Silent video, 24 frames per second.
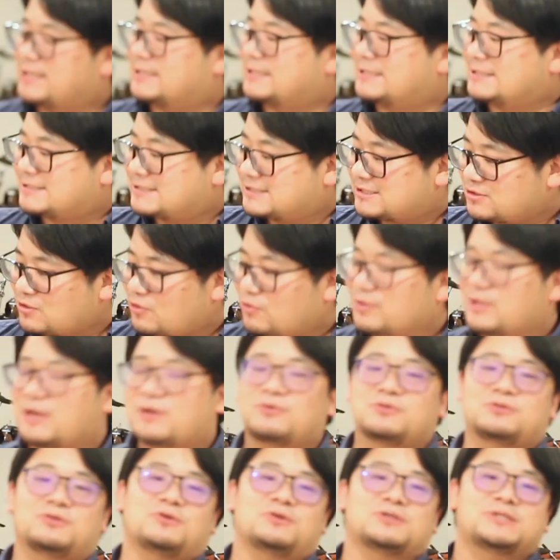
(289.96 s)
必要な
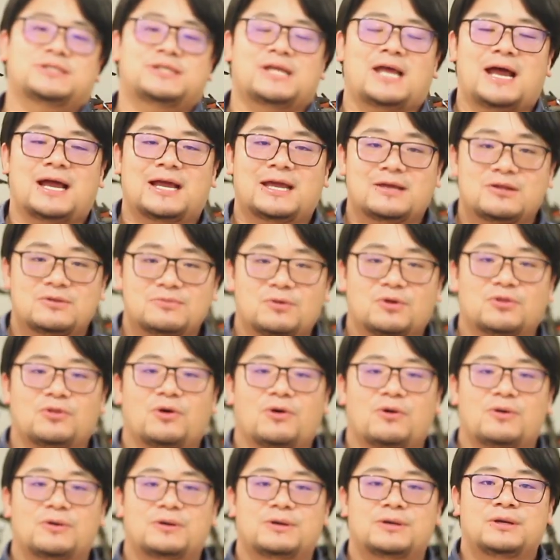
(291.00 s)
ことをしてあげるも
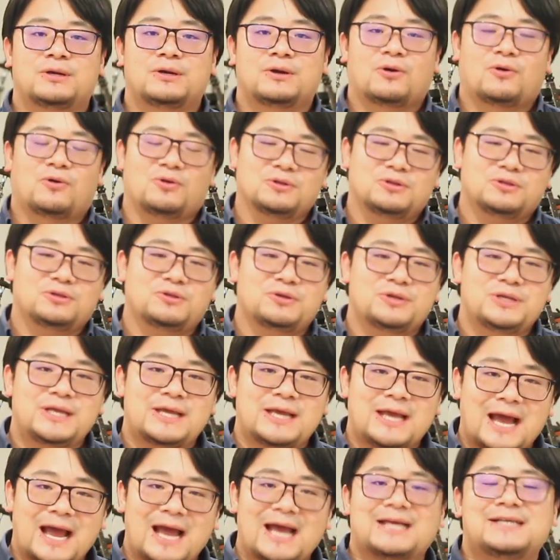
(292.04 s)
の本当
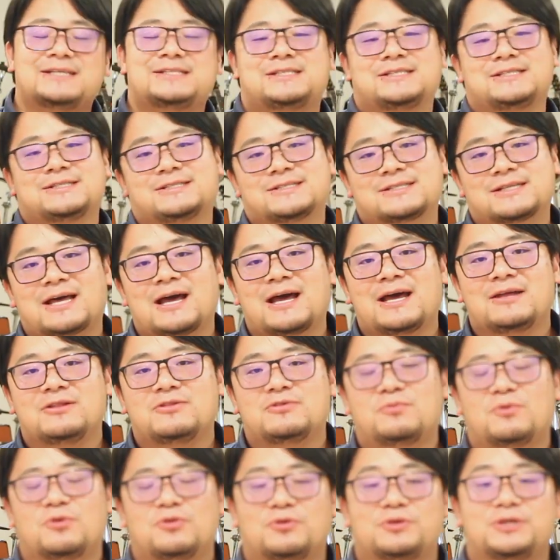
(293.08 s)
に愛し使え
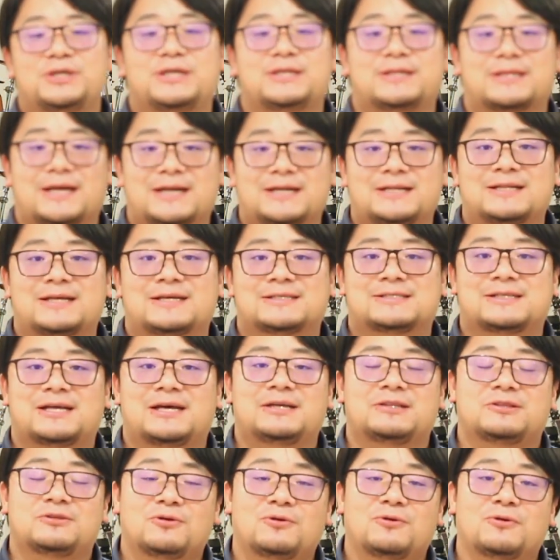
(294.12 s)
るものになりなさ
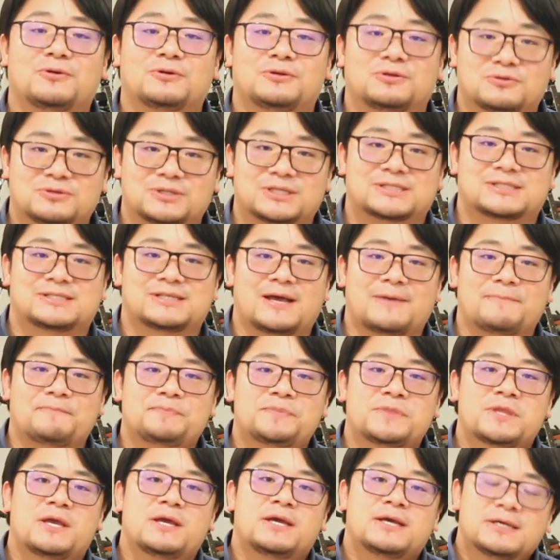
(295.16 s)
いと言うんですね
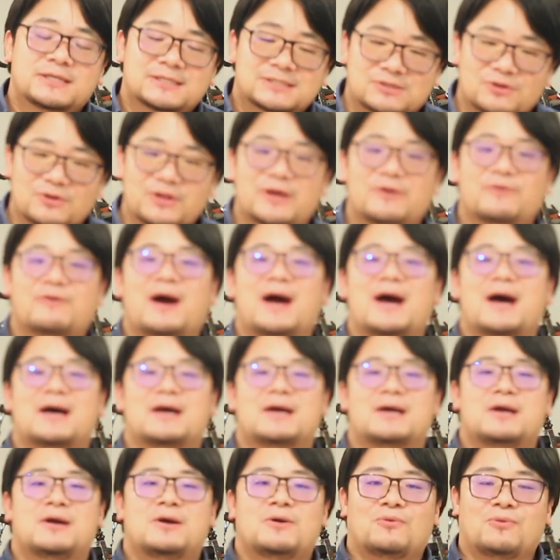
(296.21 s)
それは
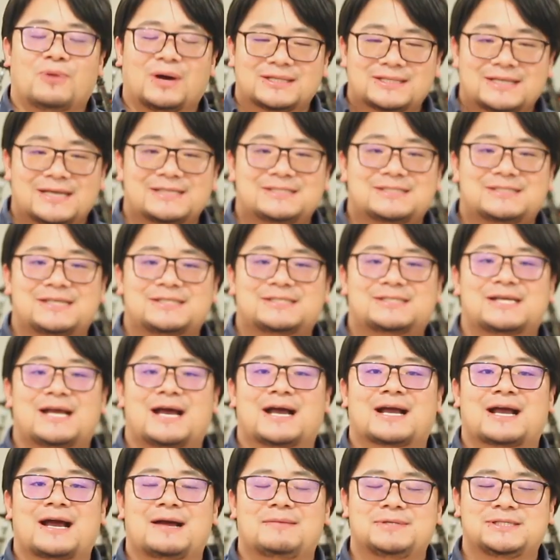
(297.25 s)
私たち
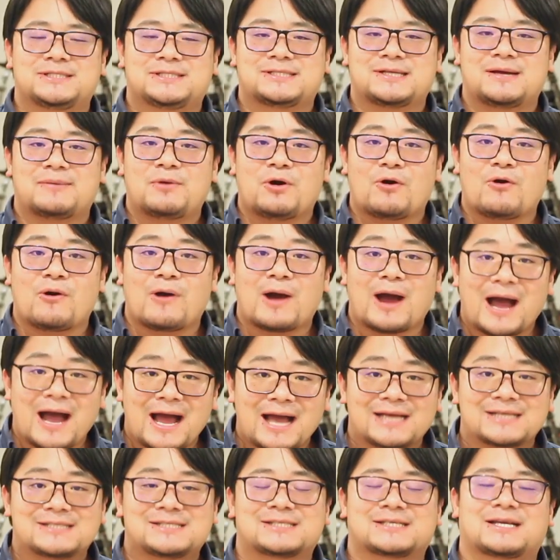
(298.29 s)
が神様を
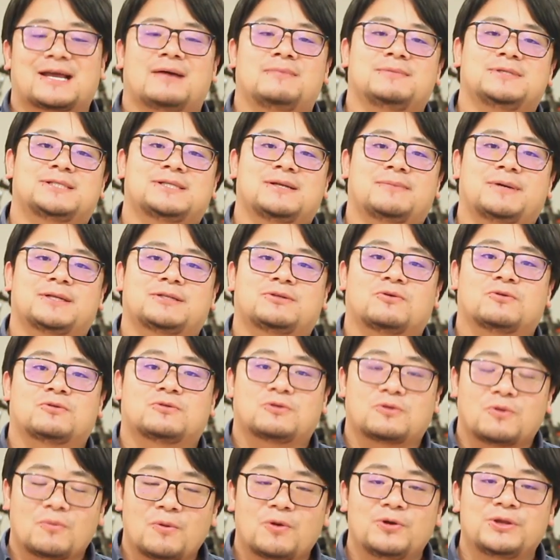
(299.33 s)
愛し神様と
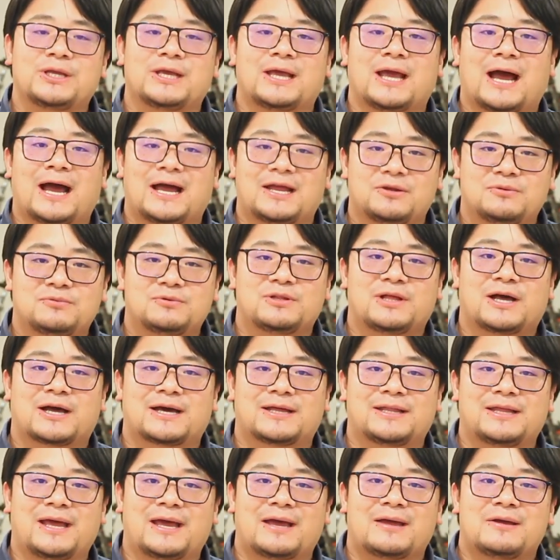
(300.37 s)
共に歩む
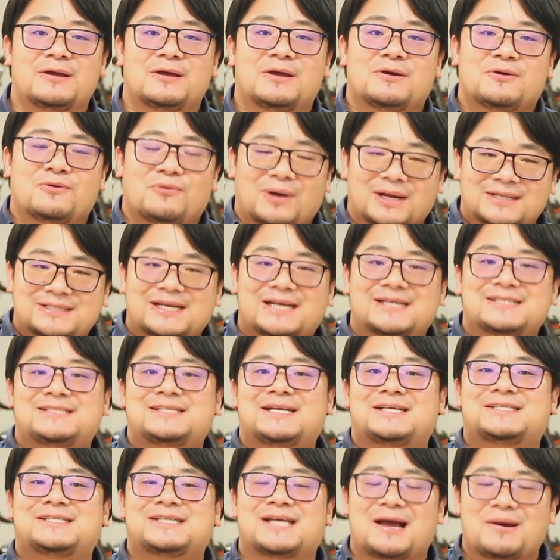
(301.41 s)
中で私
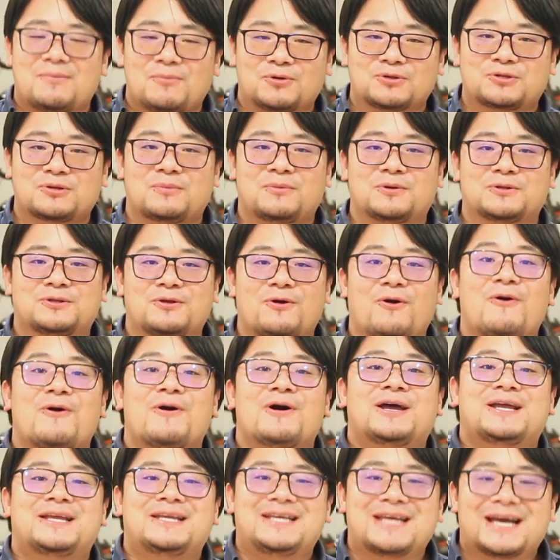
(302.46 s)
たちがもともと
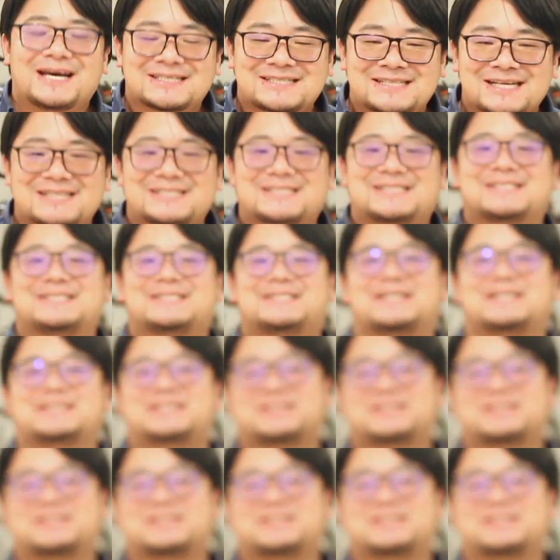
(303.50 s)
優しい性